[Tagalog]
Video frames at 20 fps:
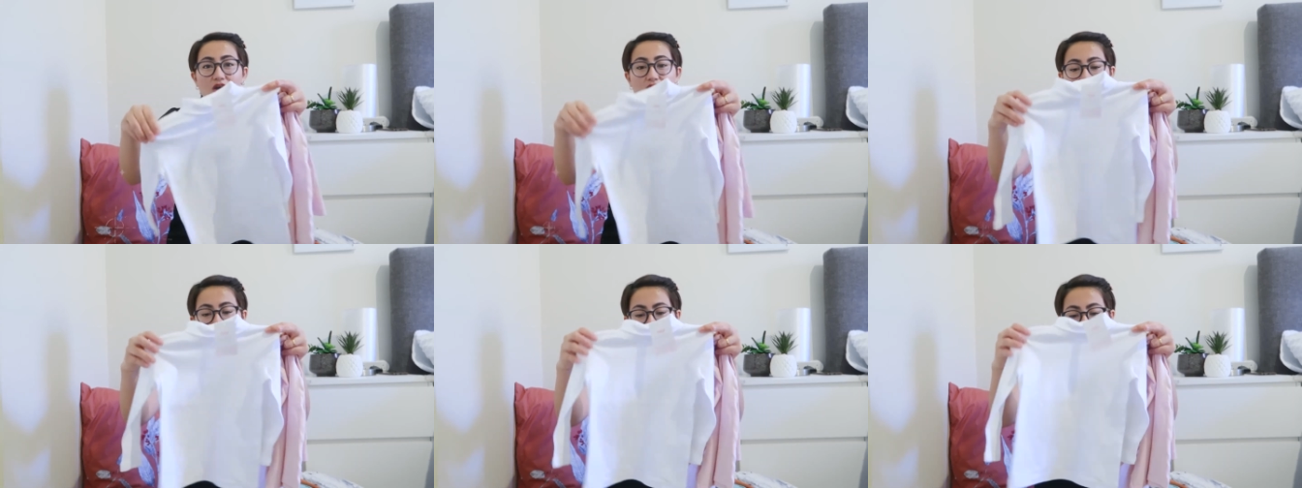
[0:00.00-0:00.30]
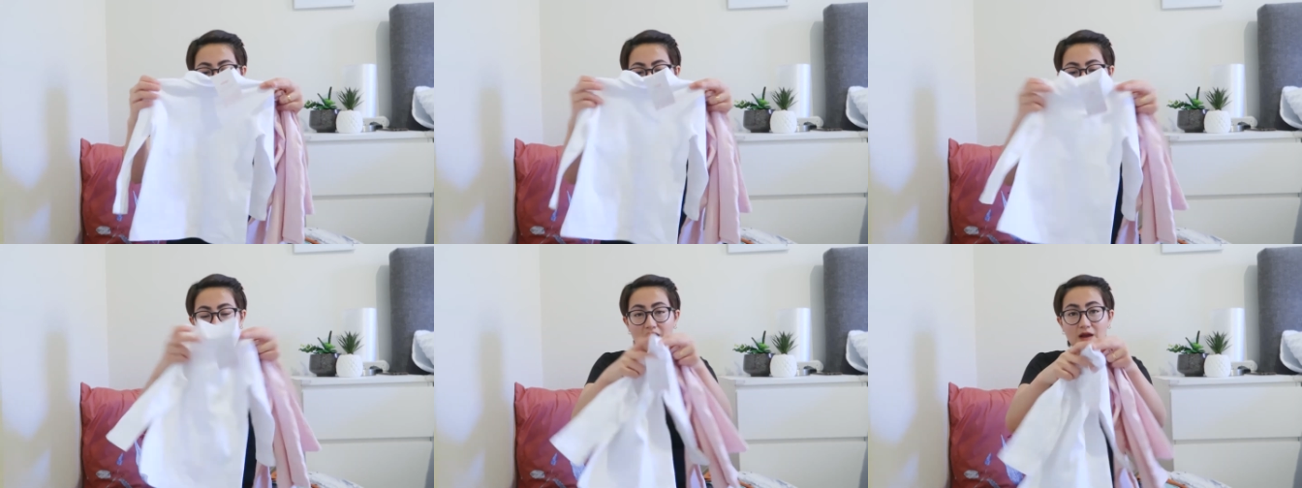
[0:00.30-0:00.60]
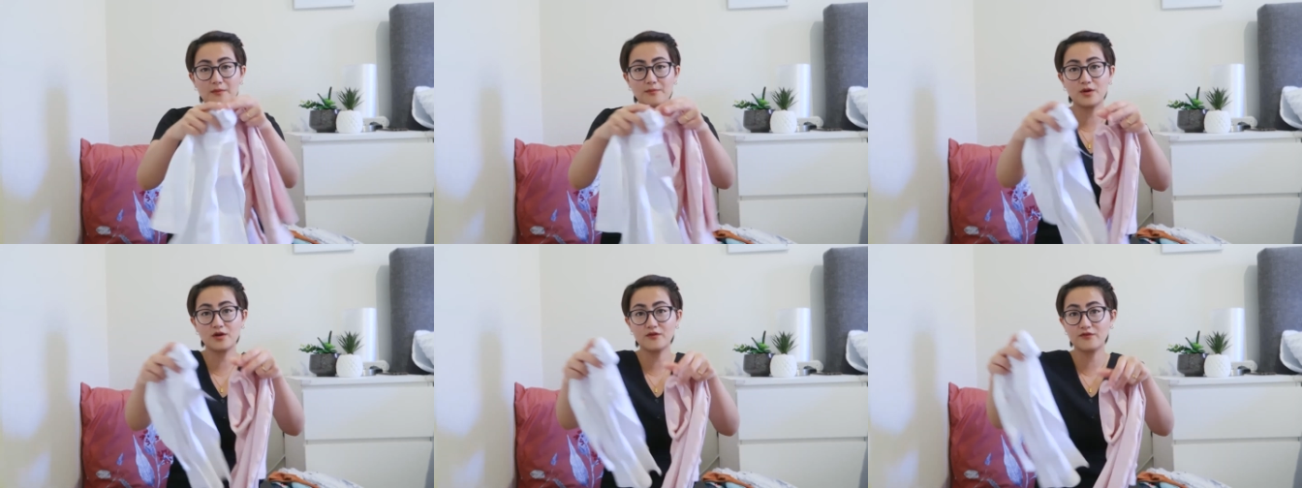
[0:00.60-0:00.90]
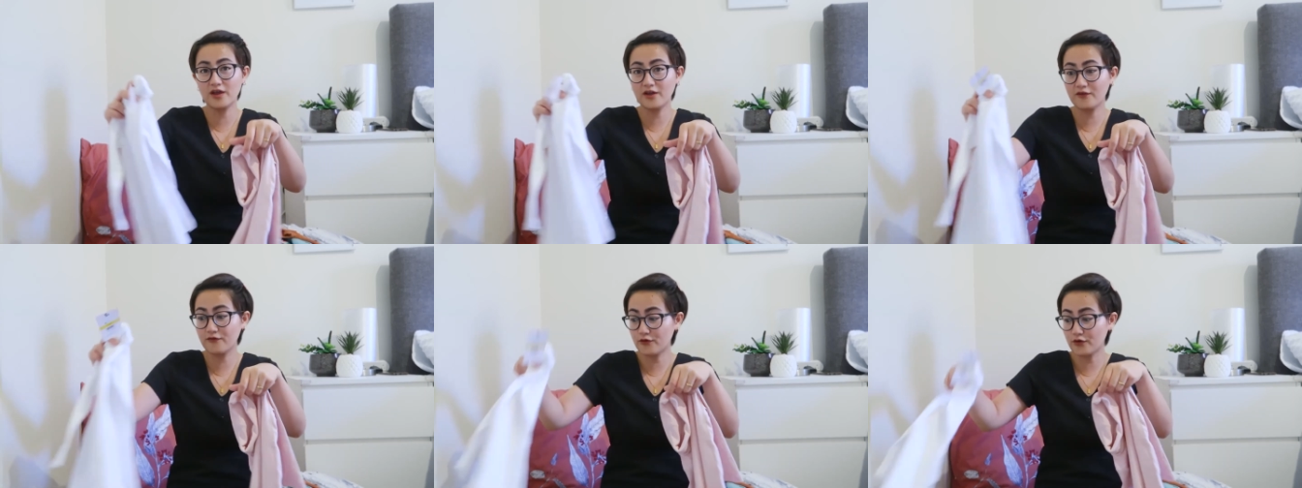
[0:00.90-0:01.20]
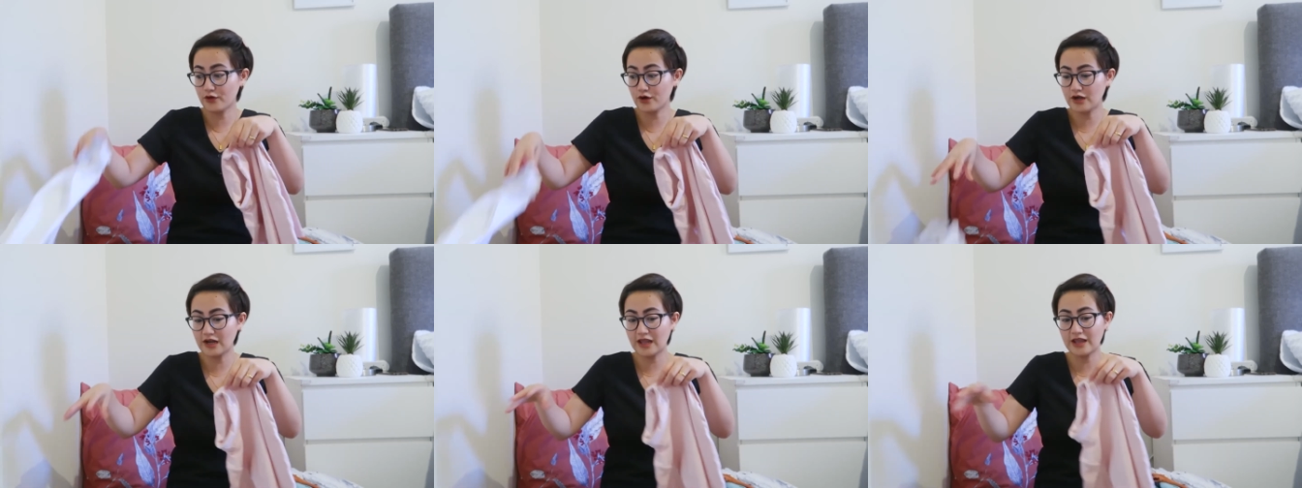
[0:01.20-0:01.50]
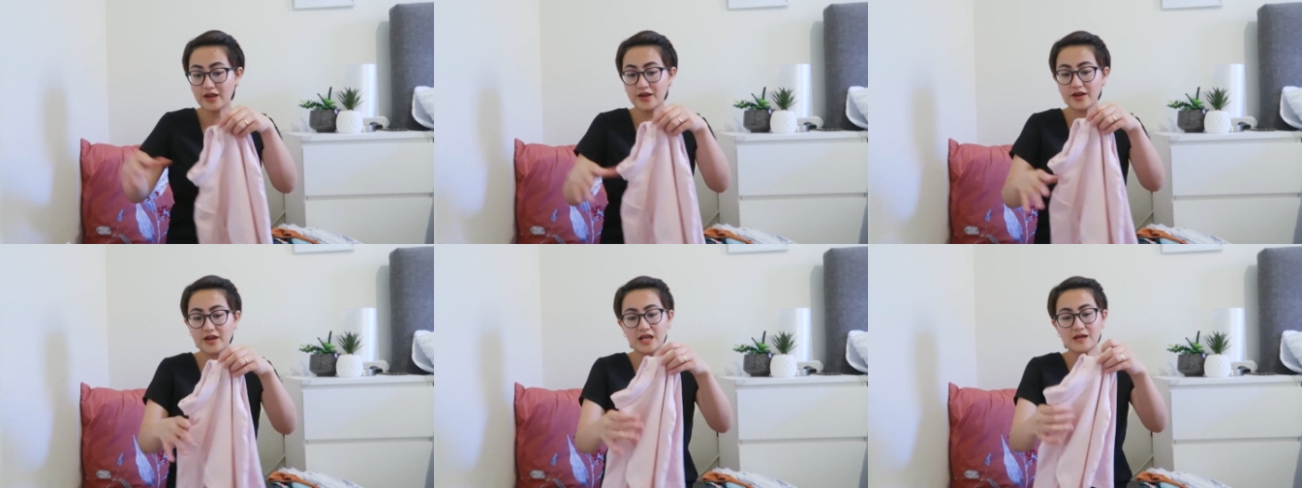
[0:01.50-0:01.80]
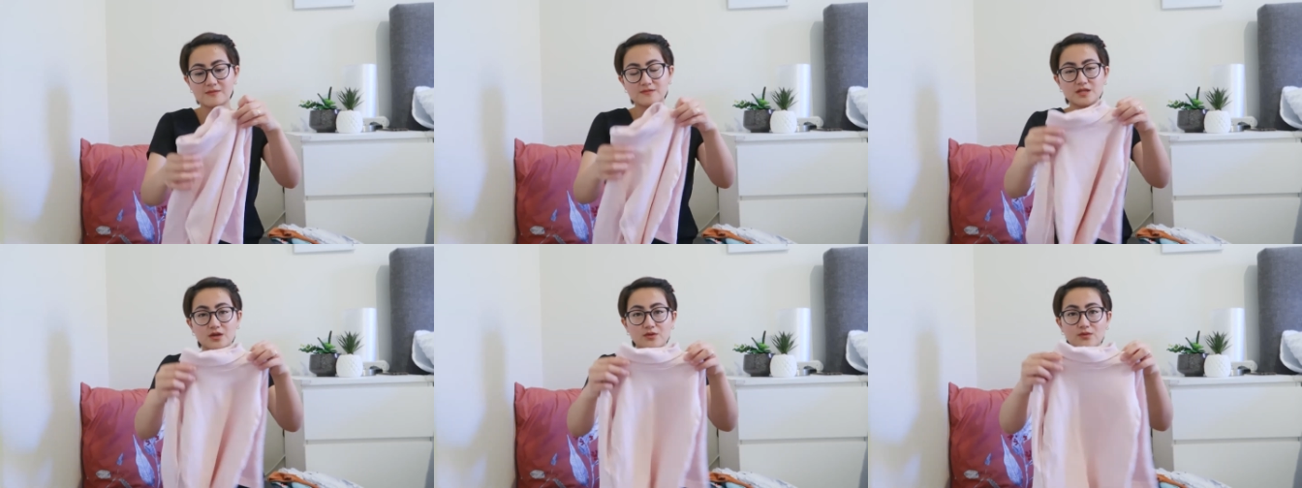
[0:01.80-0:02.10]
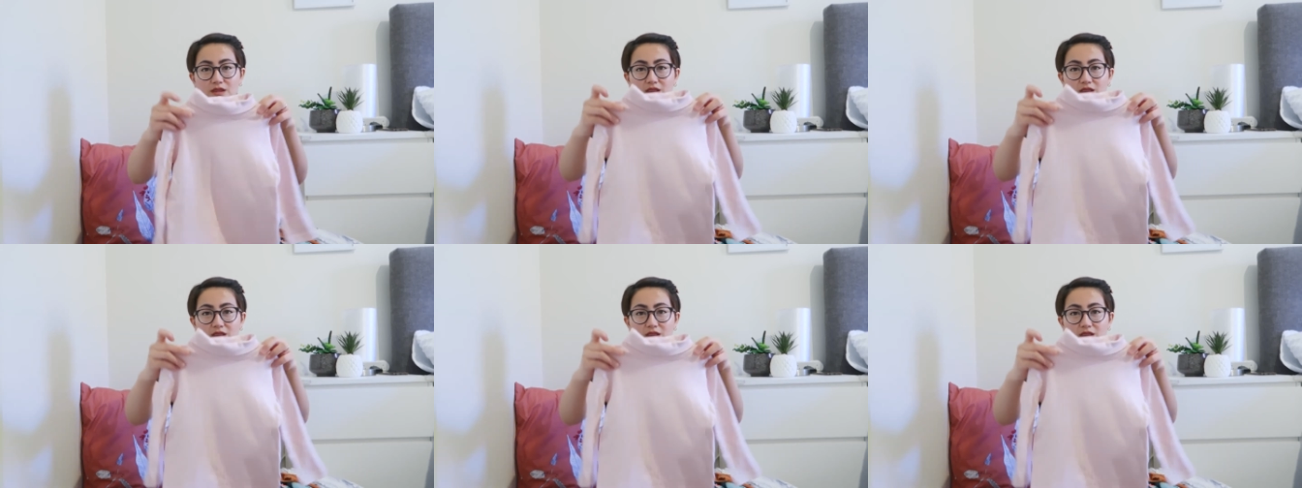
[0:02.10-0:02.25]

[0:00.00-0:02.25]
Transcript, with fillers: long sleeve lang, perfect for layering up sa